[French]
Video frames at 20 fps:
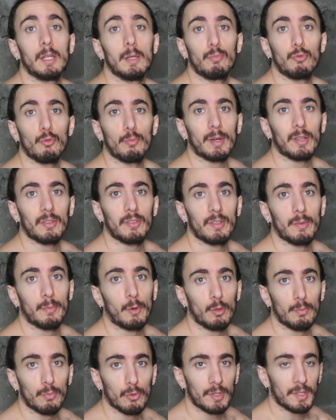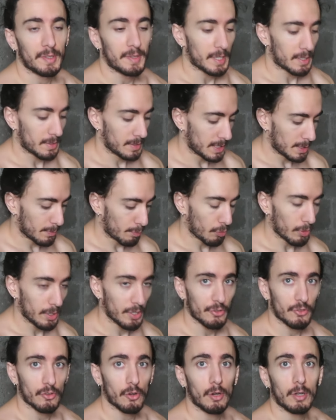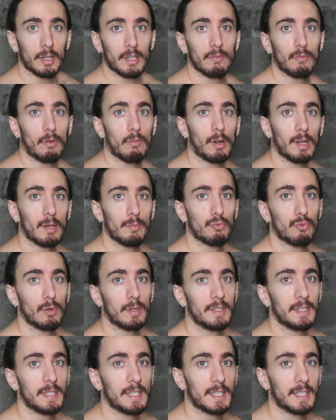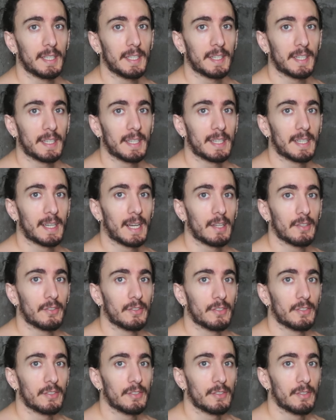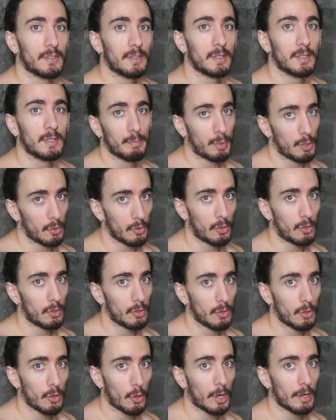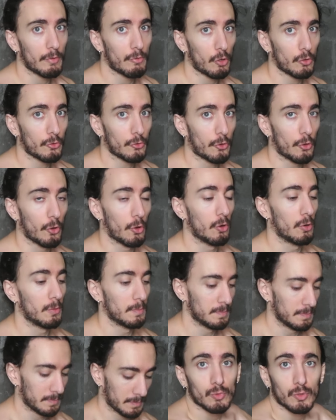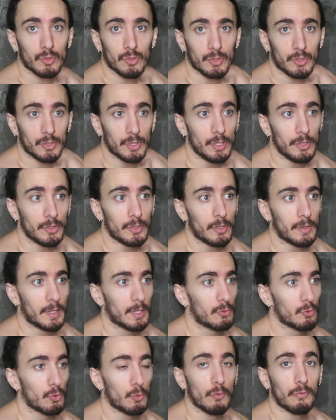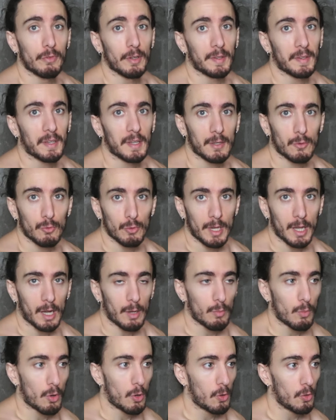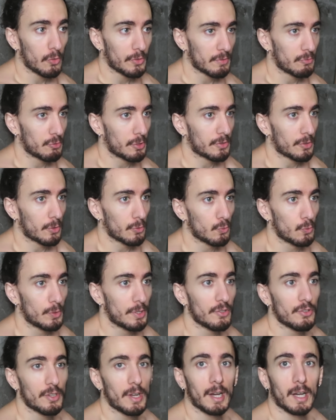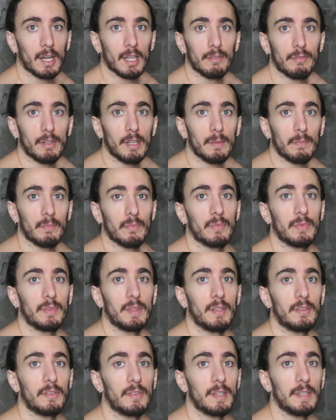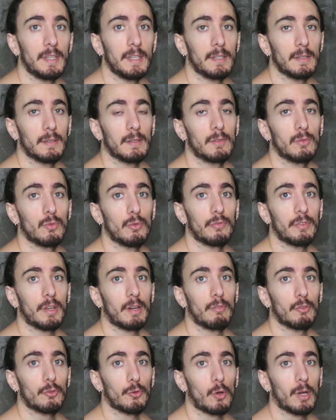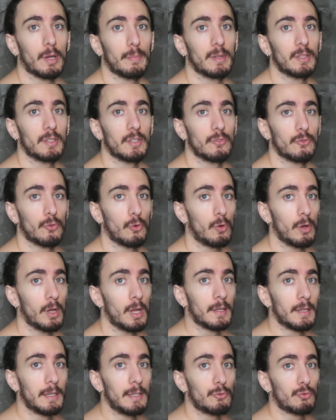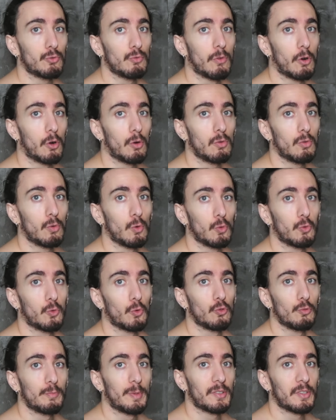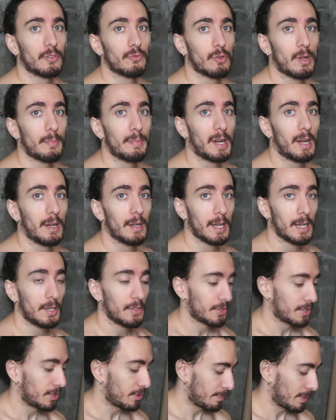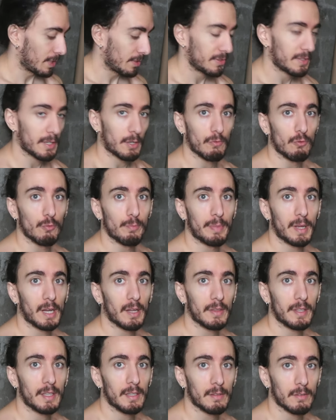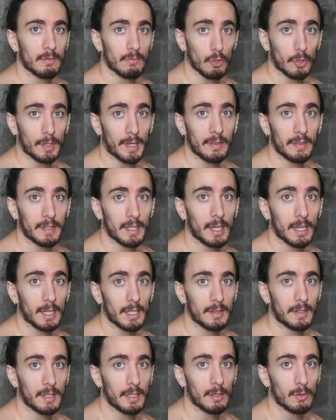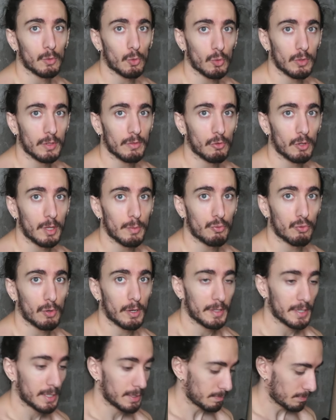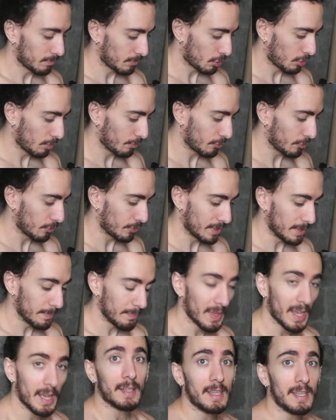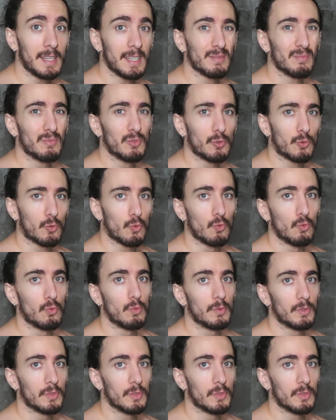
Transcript: et plus précisément une petite technique pour les gens qui vont avoir les poignets qui cassent pendant le reverse curl. Si c'est un exo que vous faites régulièrement, ça vous est sans doute déjà arrivé d'essayer de faire votre répétition et souvent autour du passage de la parallèle, ce qui se passe c'est que vous perdez votre intégrité au niveau des poignets comme ceci et du coup,